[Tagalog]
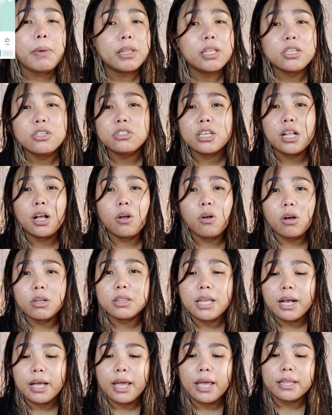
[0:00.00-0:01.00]
Pwede nyo silang
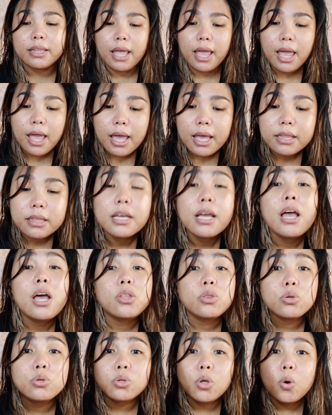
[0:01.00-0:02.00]
kontakin and
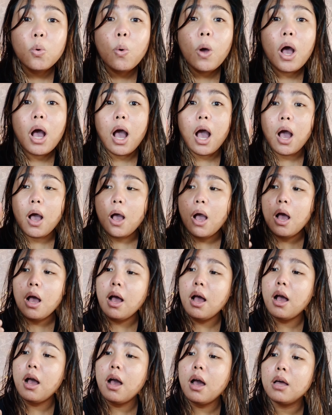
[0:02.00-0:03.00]
to know,
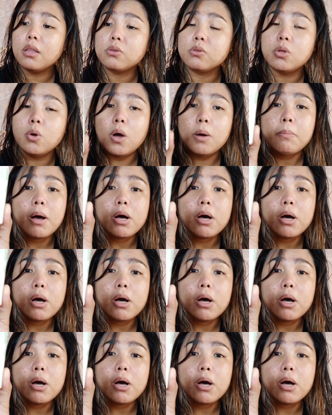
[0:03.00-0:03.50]
uh, to know